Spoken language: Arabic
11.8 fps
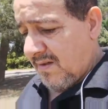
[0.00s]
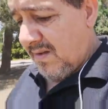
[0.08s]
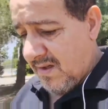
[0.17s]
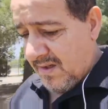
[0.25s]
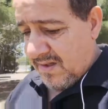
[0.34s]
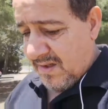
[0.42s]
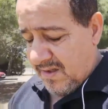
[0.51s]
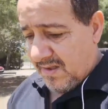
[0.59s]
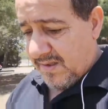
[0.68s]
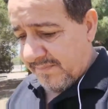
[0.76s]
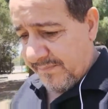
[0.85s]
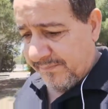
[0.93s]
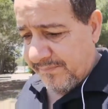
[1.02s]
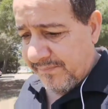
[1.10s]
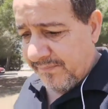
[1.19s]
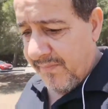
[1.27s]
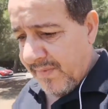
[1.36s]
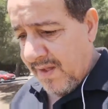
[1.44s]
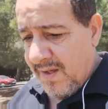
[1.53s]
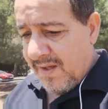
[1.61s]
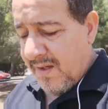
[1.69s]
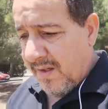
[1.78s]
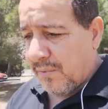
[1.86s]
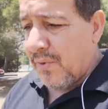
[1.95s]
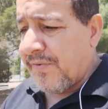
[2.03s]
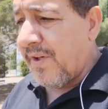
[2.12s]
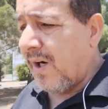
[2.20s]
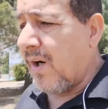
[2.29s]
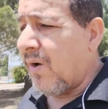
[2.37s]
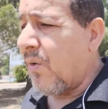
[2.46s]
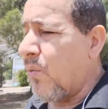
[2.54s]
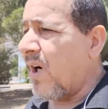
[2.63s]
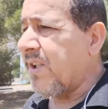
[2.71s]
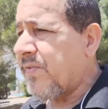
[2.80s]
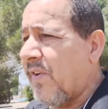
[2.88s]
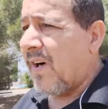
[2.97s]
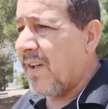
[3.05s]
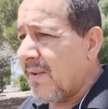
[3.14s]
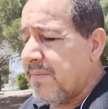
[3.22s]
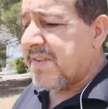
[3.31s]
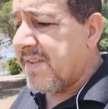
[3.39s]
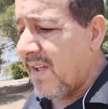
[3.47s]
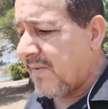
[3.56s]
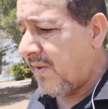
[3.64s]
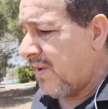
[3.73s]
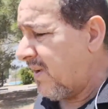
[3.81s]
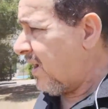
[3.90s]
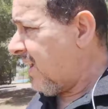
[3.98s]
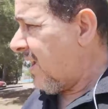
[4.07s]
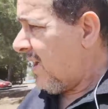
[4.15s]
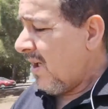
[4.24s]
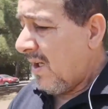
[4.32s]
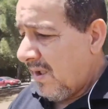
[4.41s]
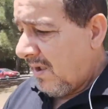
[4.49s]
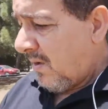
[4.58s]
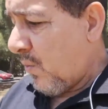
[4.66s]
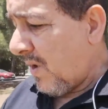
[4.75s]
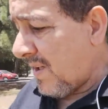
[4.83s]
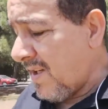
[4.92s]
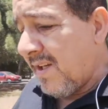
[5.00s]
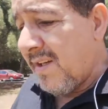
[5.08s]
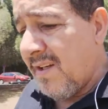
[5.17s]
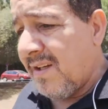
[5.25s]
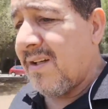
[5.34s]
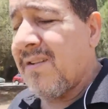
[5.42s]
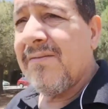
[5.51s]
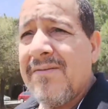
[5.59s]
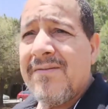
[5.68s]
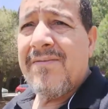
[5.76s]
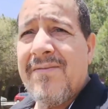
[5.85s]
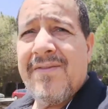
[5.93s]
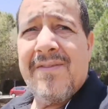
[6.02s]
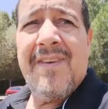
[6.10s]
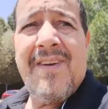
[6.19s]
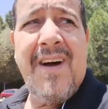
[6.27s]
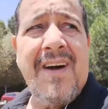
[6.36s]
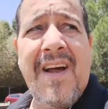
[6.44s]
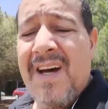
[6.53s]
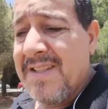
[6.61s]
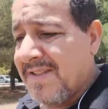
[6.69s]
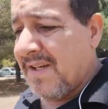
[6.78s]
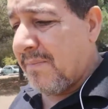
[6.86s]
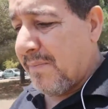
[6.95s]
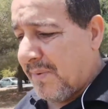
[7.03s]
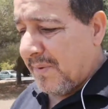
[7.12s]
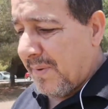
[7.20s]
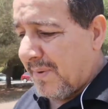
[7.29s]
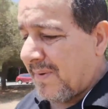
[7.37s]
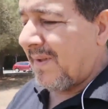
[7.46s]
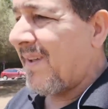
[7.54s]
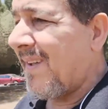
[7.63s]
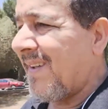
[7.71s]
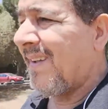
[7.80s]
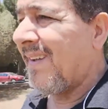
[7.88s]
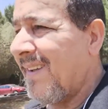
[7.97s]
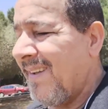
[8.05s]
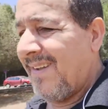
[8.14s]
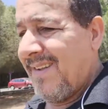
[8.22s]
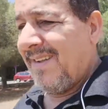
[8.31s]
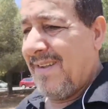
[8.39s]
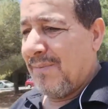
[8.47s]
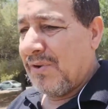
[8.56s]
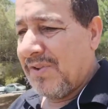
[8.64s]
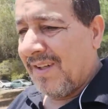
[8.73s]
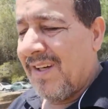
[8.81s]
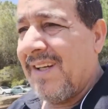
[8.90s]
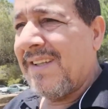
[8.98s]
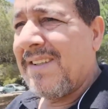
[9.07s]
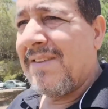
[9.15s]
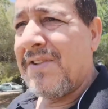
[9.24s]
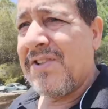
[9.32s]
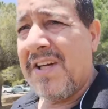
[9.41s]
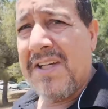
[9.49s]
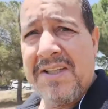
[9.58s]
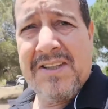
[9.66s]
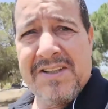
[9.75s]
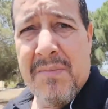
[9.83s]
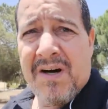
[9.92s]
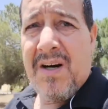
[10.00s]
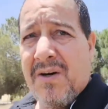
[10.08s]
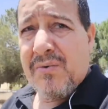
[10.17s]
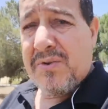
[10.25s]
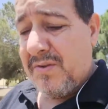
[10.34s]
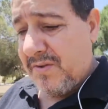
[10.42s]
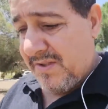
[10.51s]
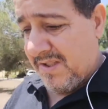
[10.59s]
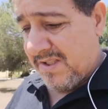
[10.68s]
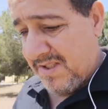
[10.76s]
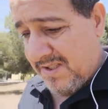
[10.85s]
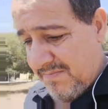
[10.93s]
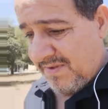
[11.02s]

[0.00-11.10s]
لان غيكون فيها وقت فارغ بزاف ولكن هنا على حساب آه، المتقاعد كيفاش كينظمها يعني